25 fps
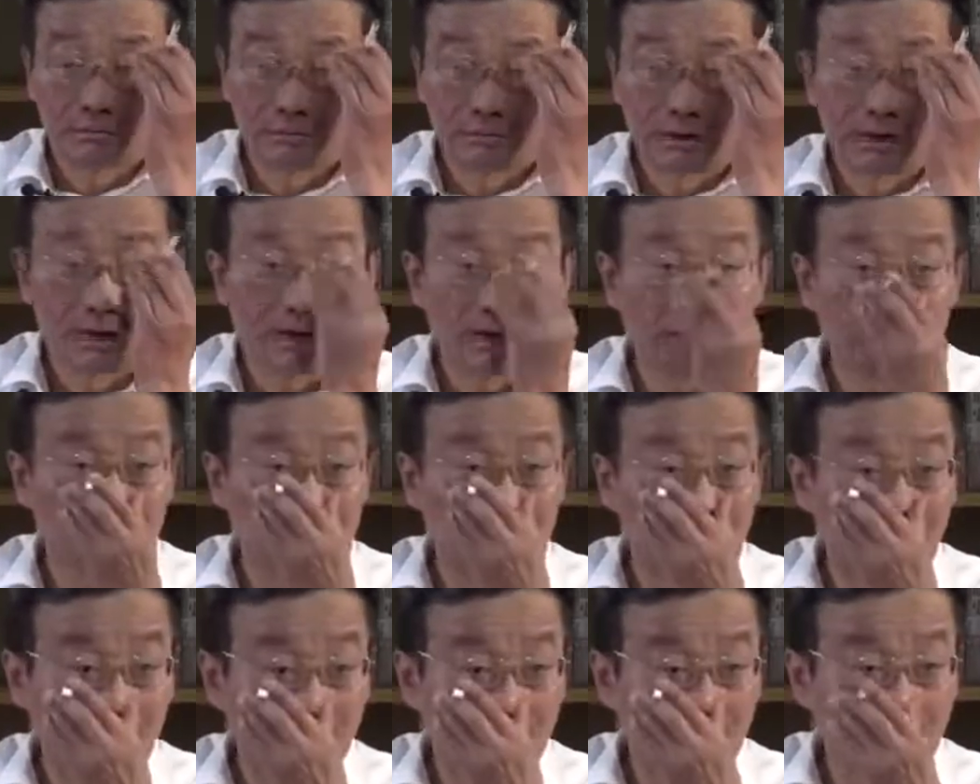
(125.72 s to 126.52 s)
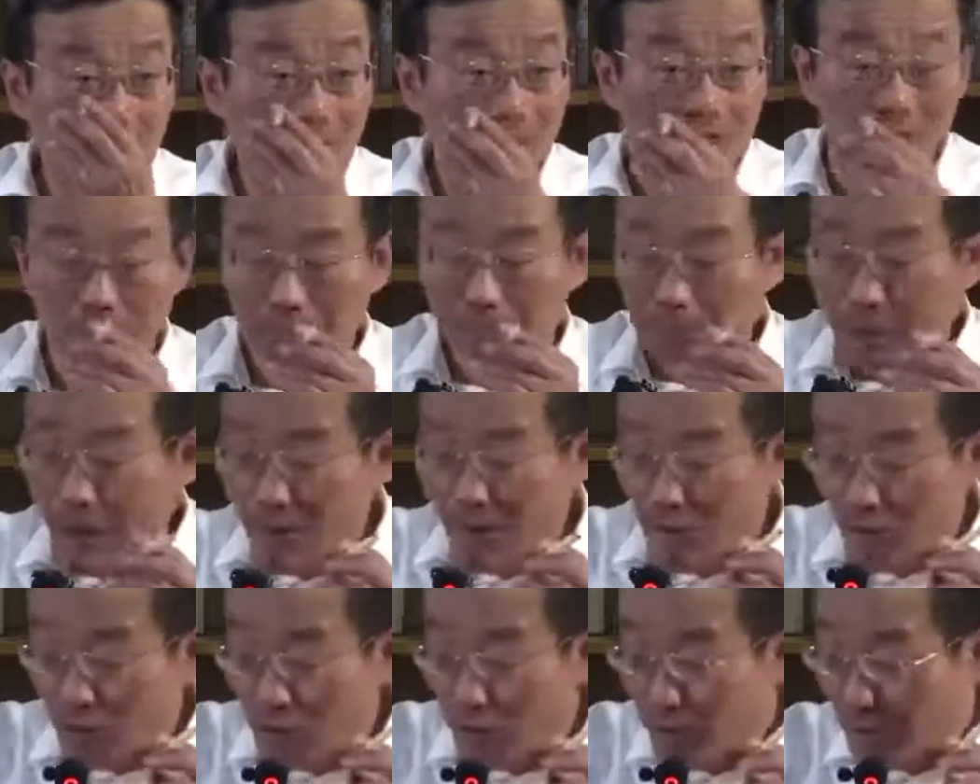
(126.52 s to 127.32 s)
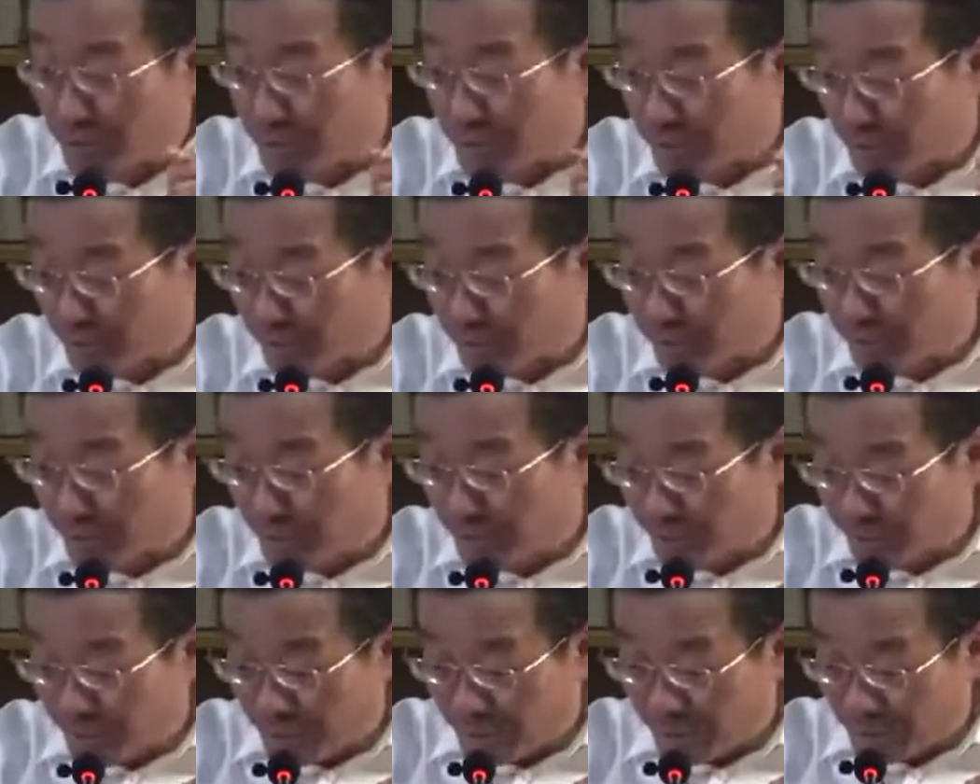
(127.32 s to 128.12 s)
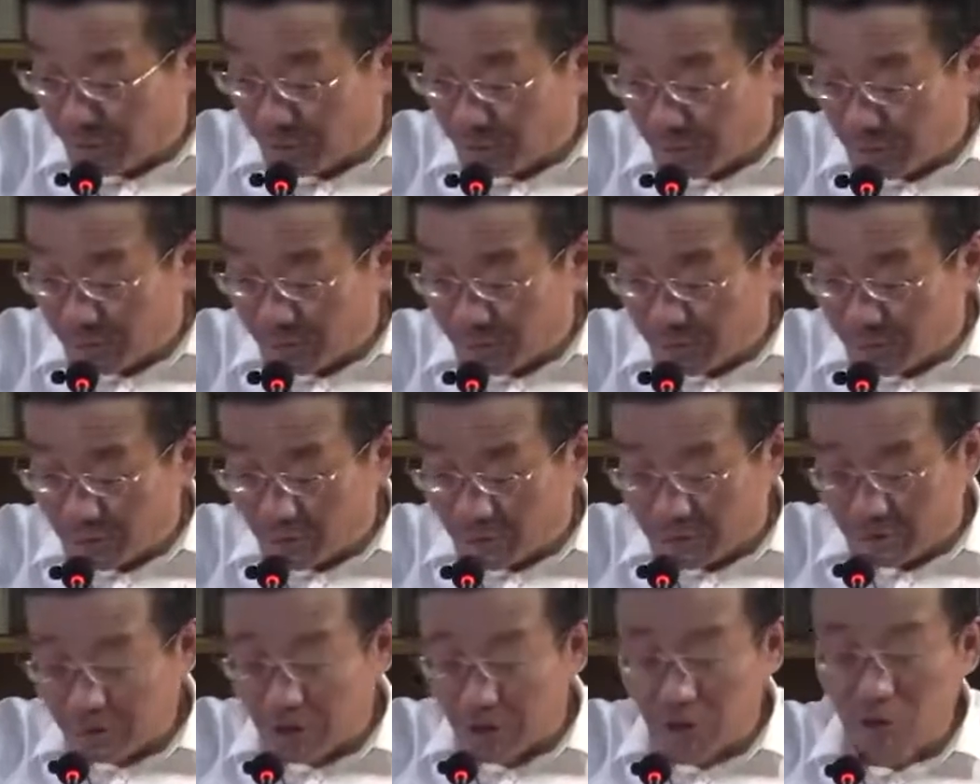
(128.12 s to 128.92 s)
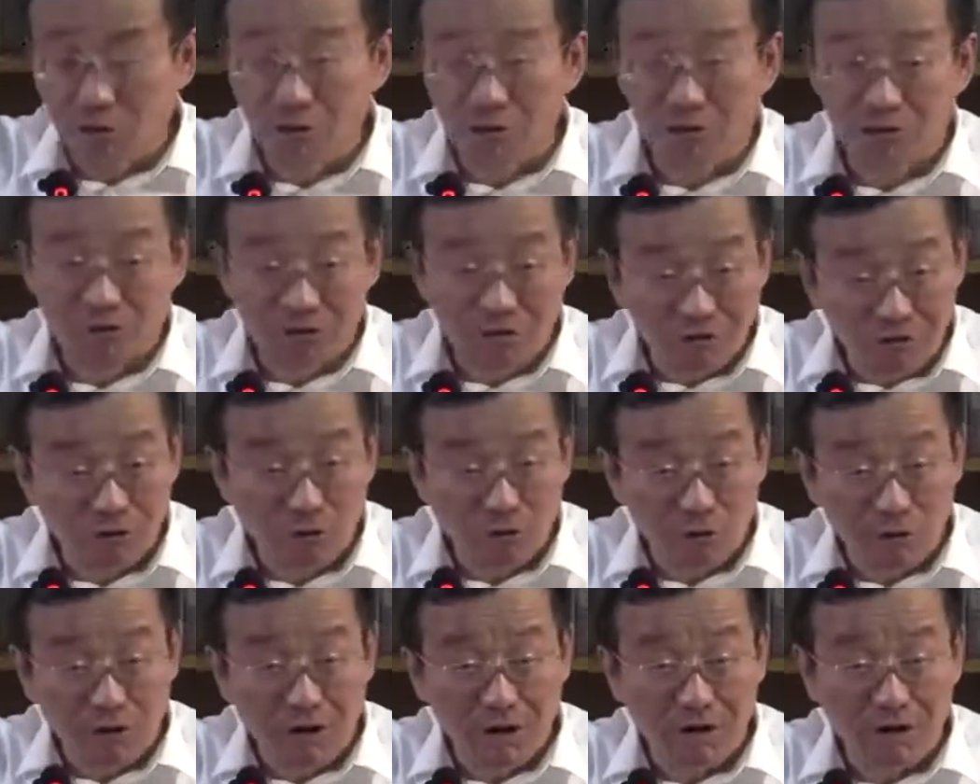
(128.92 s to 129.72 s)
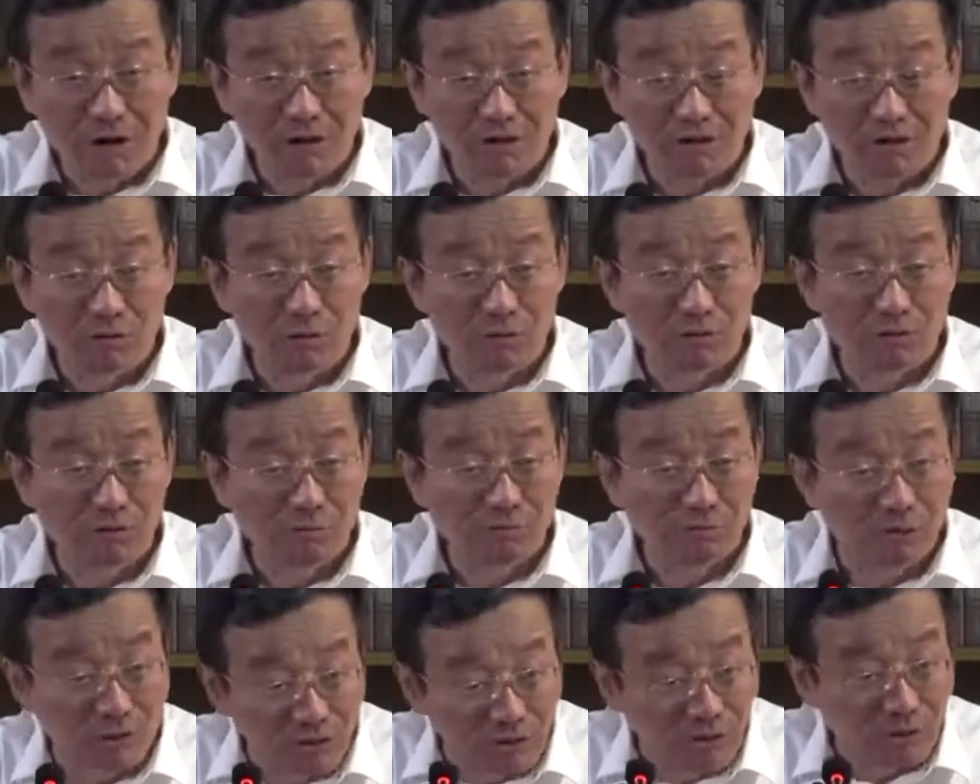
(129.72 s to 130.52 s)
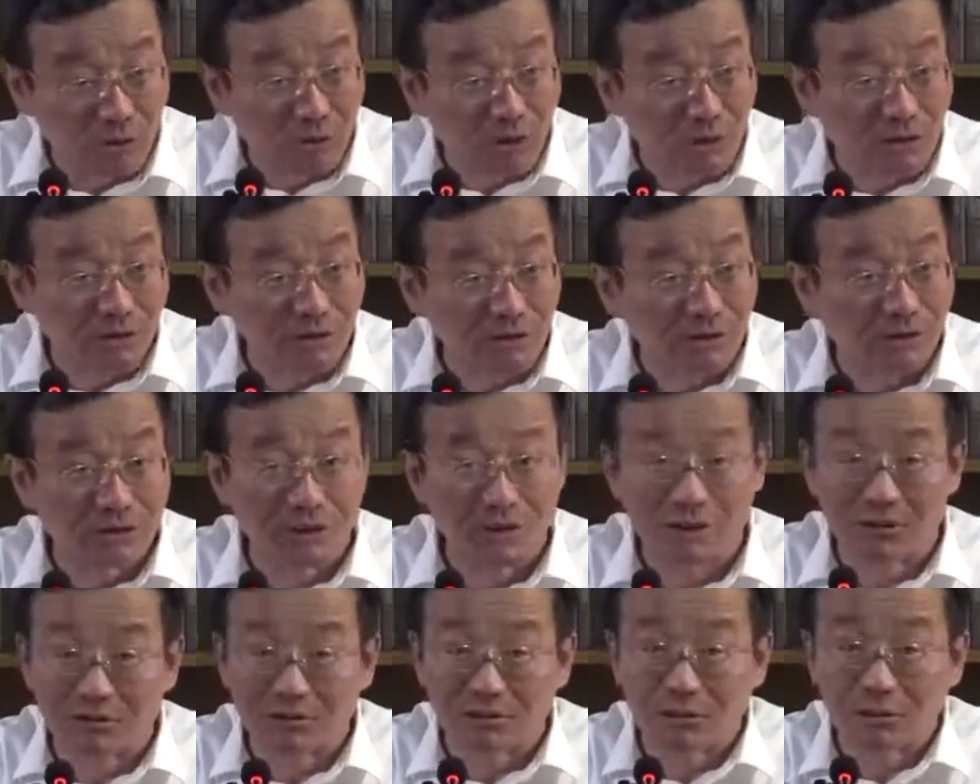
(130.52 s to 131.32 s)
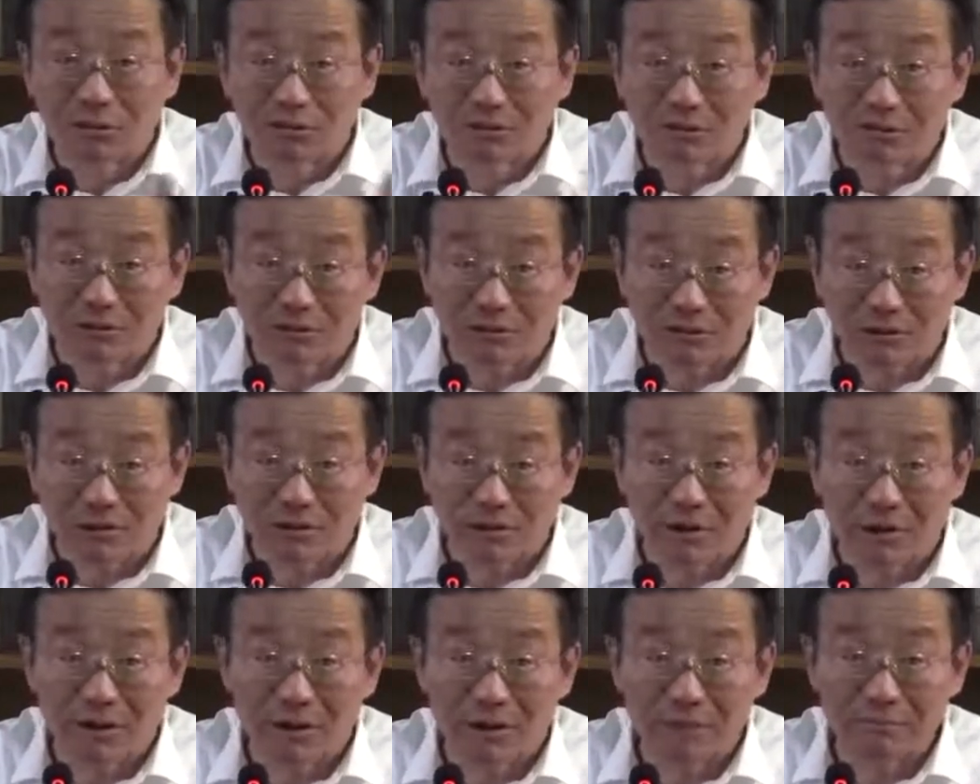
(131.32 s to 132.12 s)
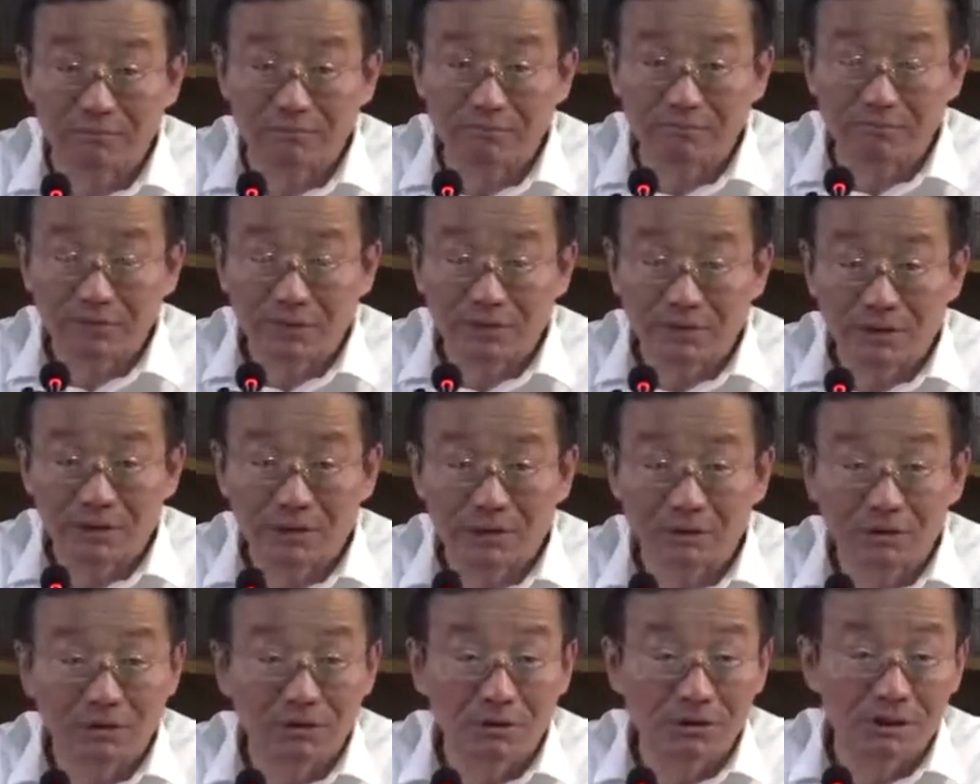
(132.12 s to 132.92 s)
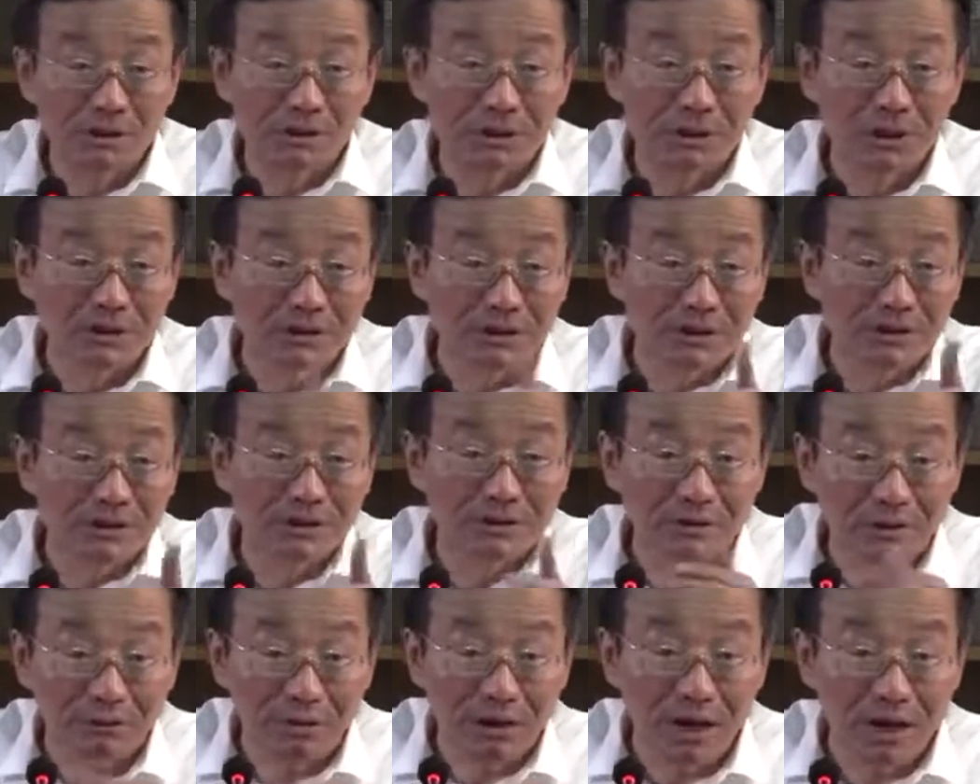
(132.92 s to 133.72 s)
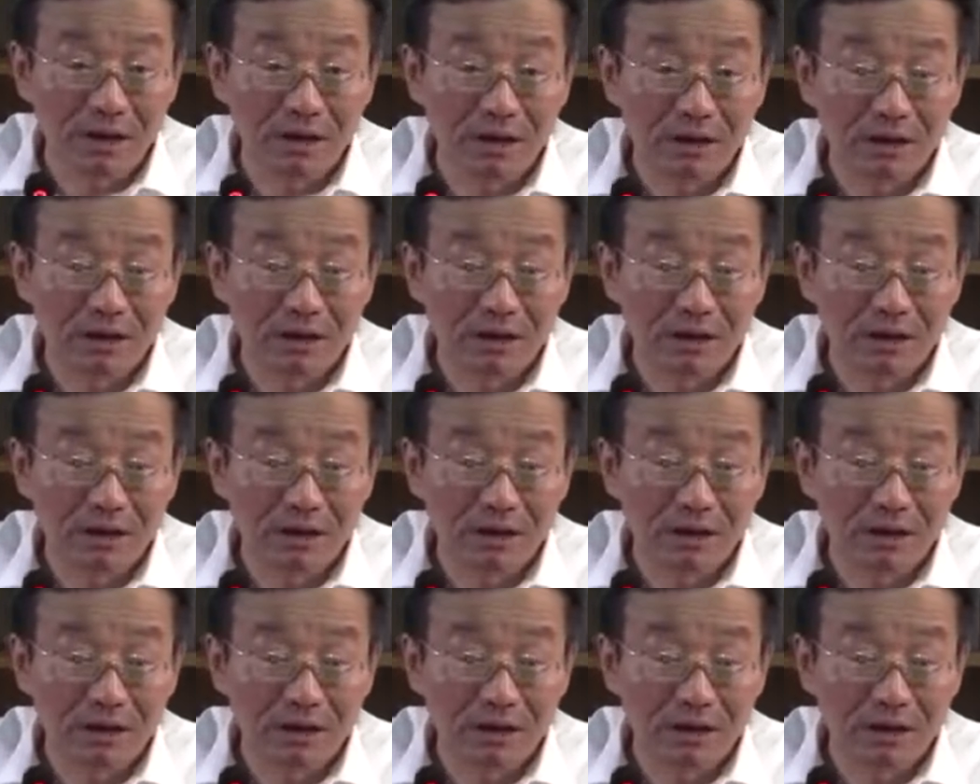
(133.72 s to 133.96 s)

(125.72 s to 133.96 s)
吧？这个编剧，也许是自觉的，也许是不自觉的，就揭示出这个东西来了。其中有个情节是什么？